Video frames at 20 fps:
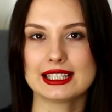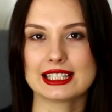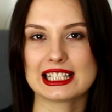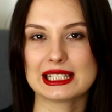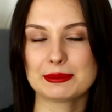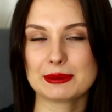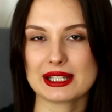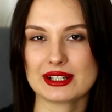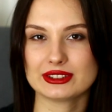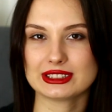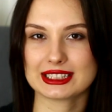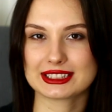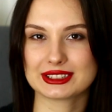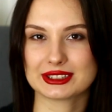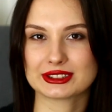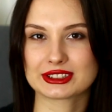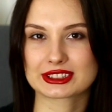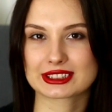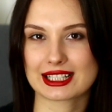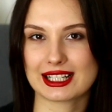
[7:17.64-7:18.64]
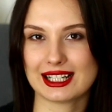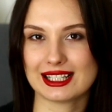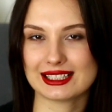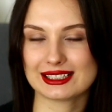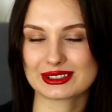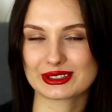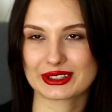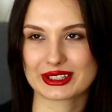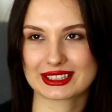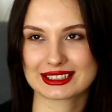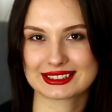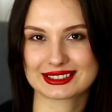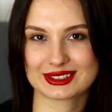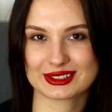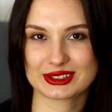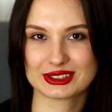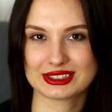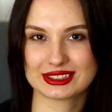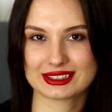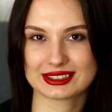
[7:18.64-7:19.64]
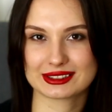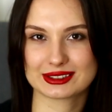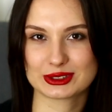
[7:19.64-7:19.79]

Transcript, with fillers: I pierwsza książka to jest coś,